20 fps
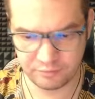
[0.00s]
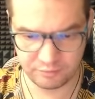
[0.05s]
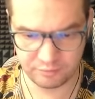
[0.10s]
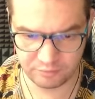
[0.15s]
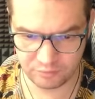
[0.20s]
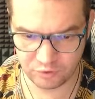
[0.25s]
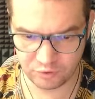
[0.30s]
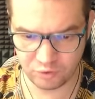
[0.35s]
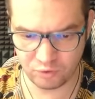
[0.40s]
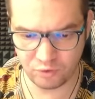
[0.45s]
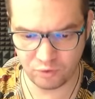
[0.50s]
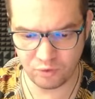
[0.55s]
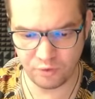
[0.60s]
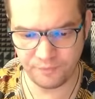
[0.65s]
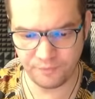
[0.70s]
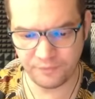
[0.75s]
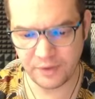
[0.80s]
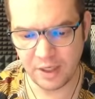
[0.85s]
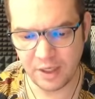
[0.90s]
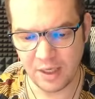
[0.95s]
Ну,
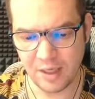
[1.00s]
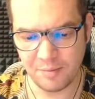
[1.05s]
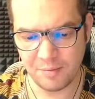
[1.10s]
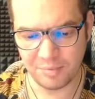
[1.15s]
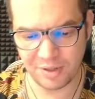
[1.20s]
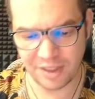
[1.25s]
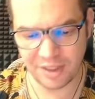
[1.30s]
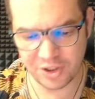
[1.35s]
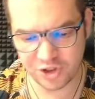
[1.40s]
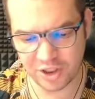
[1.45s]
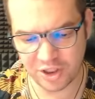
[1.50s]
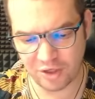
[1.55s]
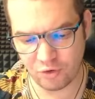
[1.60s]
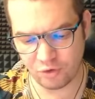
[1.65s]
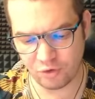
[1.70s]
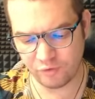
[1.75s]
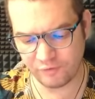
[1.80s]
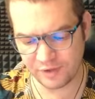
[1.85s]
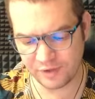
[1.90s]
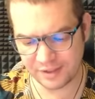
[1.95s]
палача
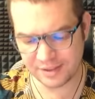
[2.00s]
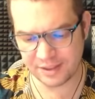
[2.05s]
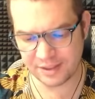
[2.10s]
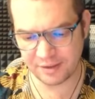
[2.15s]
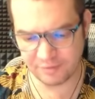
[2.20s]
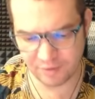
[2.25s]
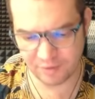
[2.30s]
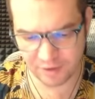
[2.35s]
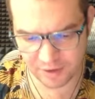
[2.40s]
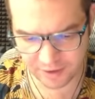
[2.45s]
он выставил.